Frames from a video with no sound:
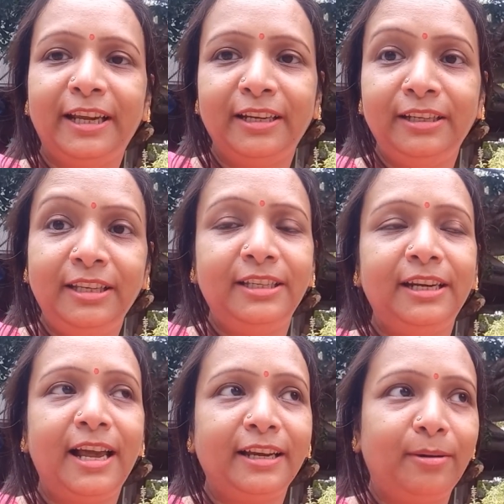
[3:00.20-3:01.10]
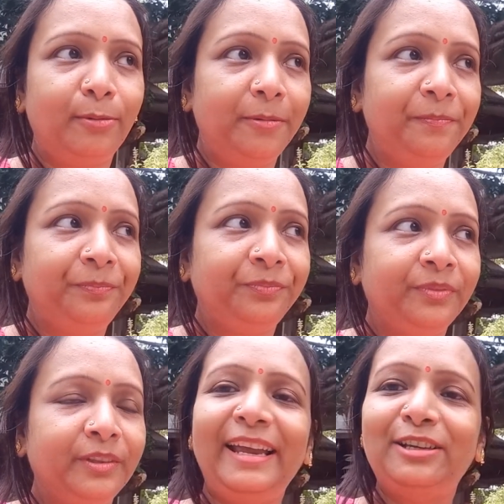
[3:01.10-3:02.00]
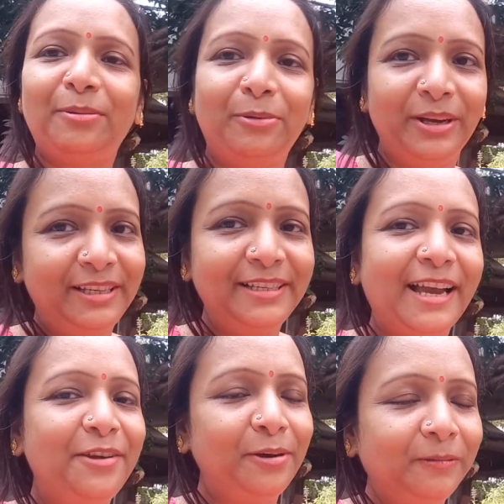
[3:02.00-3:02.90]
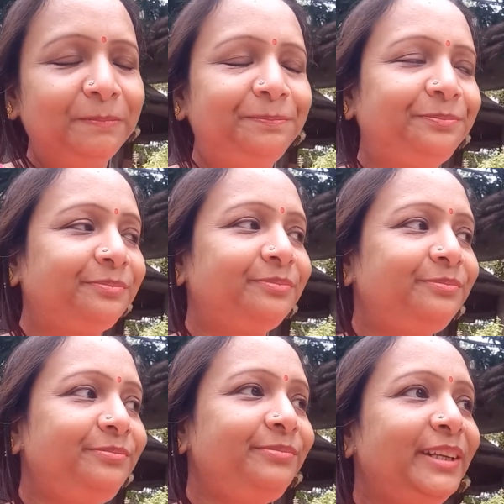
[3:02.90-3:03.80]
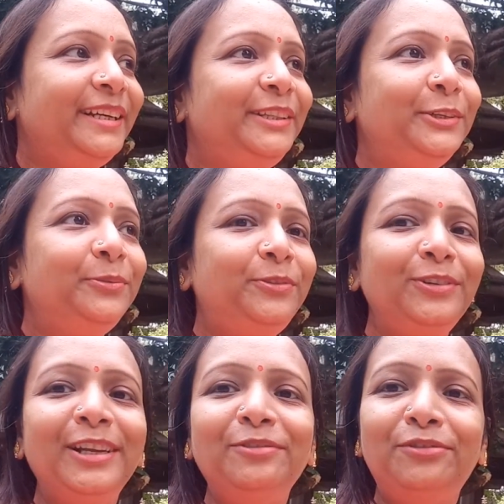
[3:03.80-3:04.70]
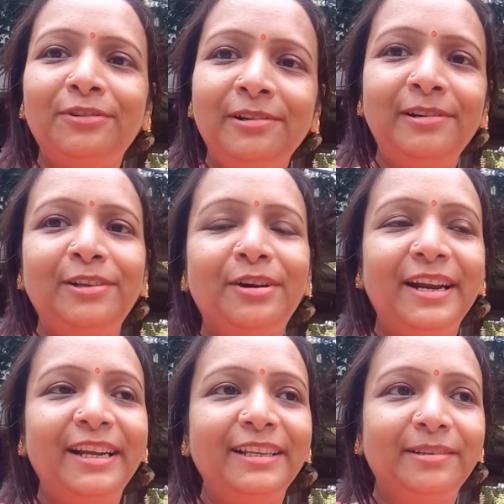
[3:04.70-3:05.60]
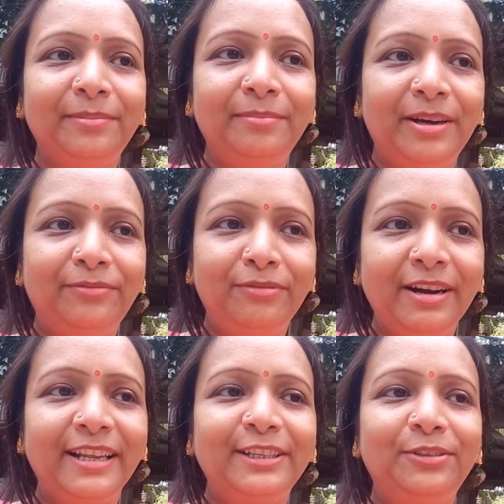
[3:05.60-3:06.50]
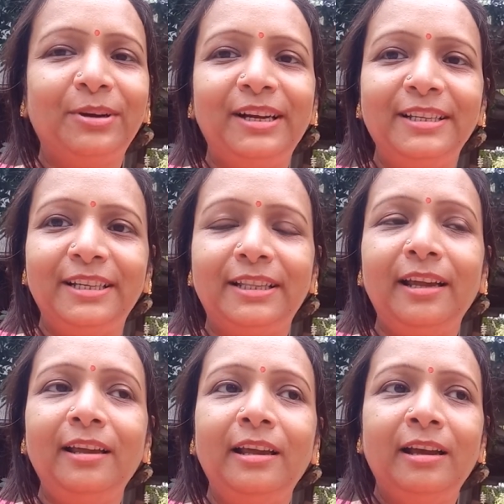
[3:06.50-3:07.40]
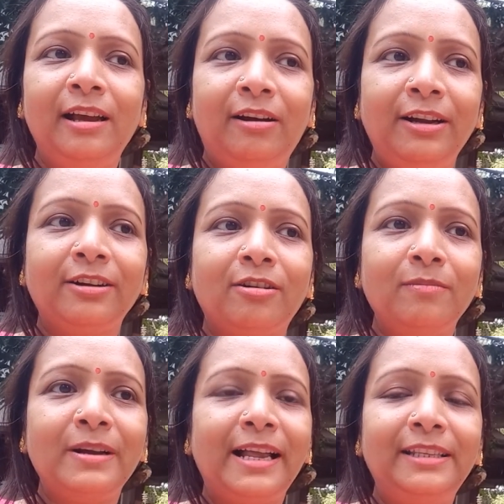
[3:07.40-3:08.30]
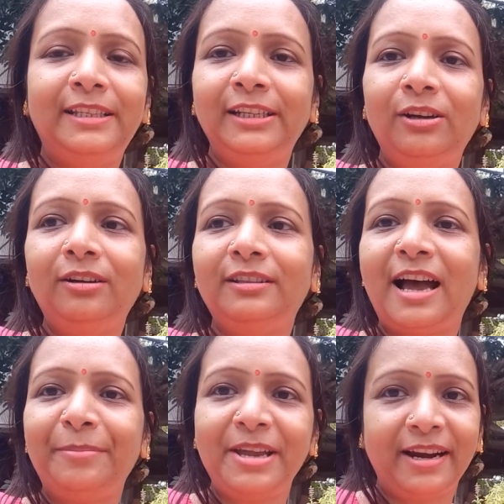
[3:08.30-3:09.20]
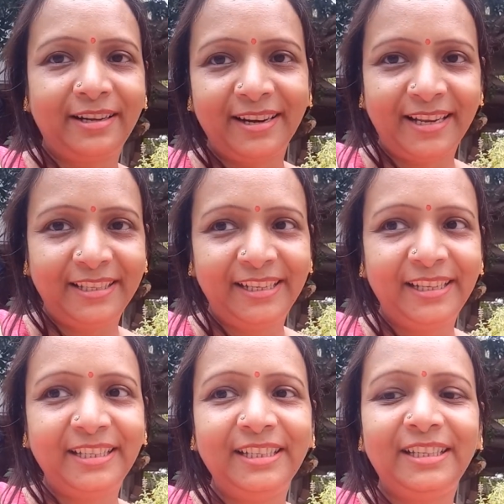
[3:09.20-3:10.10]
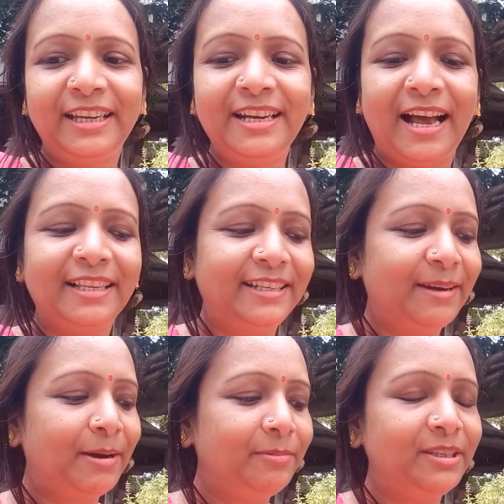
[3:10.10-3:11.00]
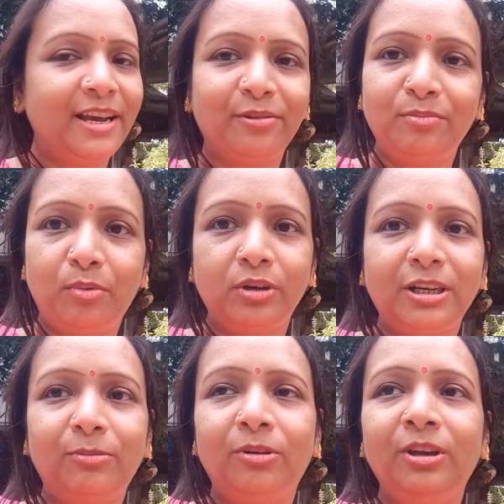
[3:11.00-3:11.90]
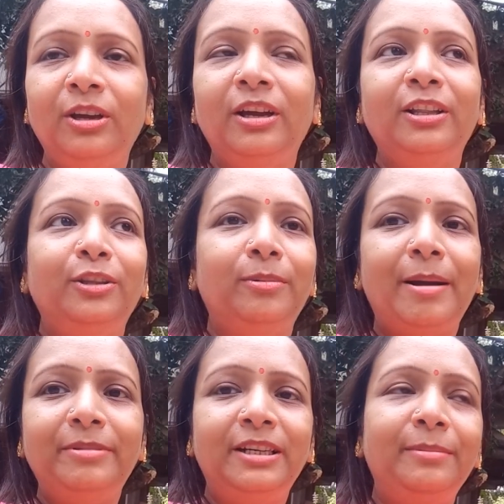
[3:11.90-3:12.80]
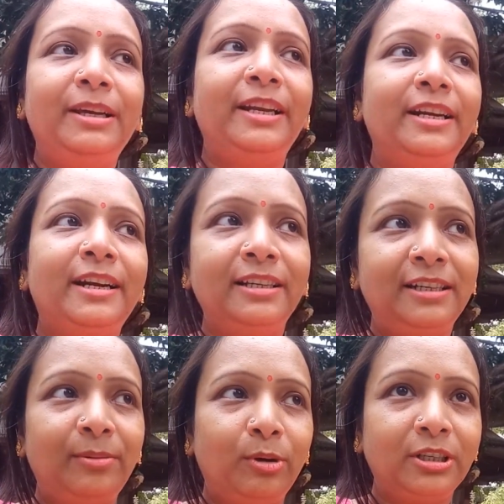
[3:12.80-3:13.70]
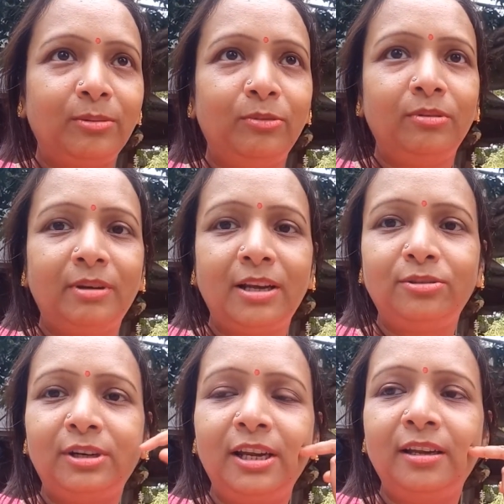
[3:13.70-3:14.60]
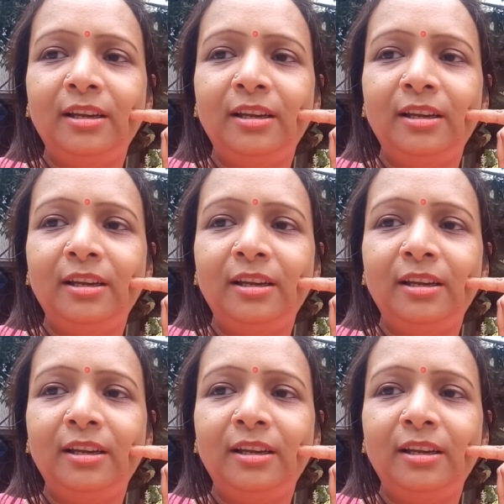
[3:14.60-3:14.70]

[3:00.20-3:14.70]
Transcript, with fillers: রেখে নিচে লাগাবো এই সব হয়েছে যাই হোক তো ফুলের ফুল দোকানে ফুল গাছের দোকানে যেতে অনেক রকম গাছ ছিল তো আমি একটা গাছ কিনেছি সেই গাছটা ভাবছি এখন বসাবো তো ভাবছিলাম গেটের গাছটা বসাবো আসলে